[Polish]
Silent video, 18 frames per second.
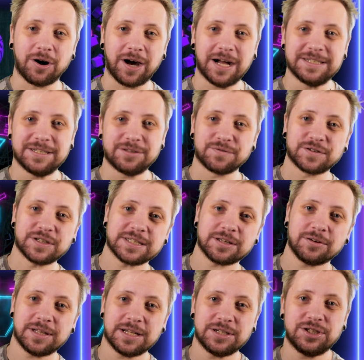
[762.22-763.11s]
Kochani, to
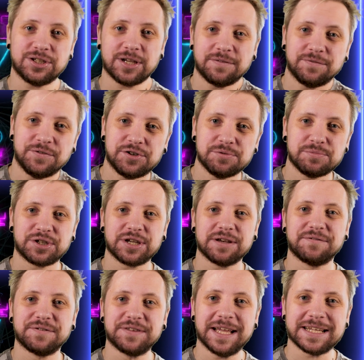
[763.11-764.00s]
wszystko na dzisiaj. Widzimy
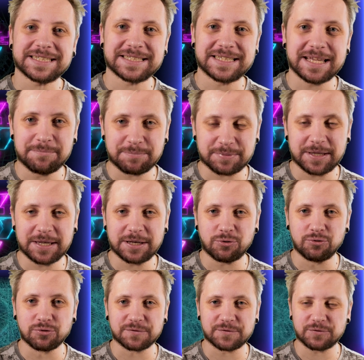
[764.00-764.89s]
się w następnej
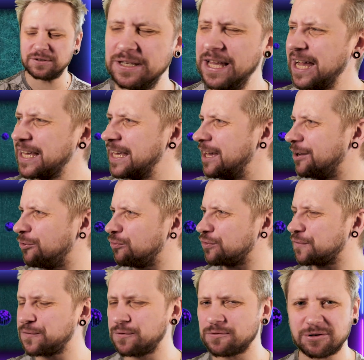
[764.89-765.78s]
kurwturze. Jakiej
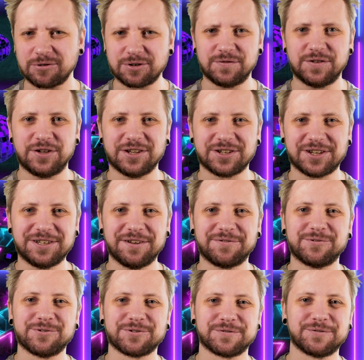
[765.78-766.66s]
kurwturze? Oczywiście, że
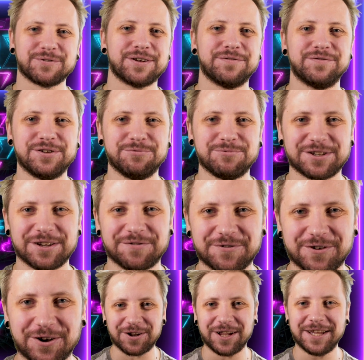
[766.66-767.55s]
nie w kurwturze. Widzimy się
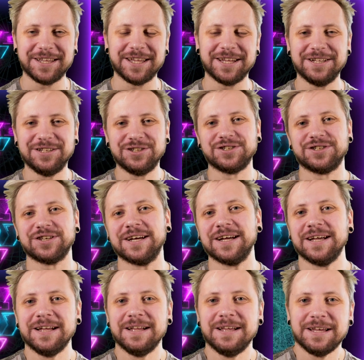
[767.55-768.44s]
w kolejnej
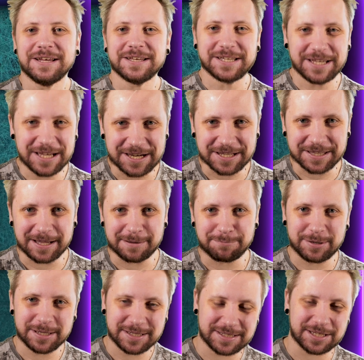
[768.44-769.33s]
liście gier
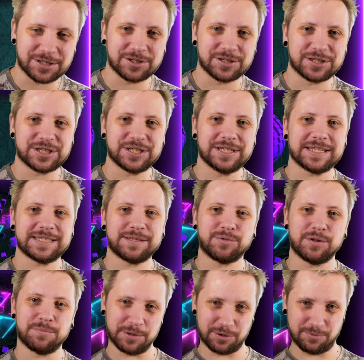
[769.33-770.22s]
na PlayStation 3.
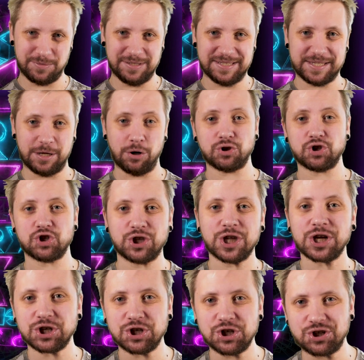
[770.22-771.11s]
Następne będą miejsca od
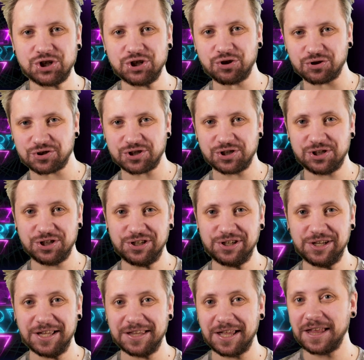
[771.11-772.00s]
40 do
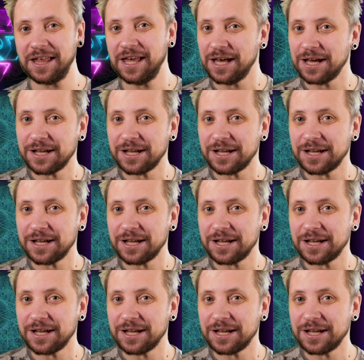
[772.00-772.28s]
31.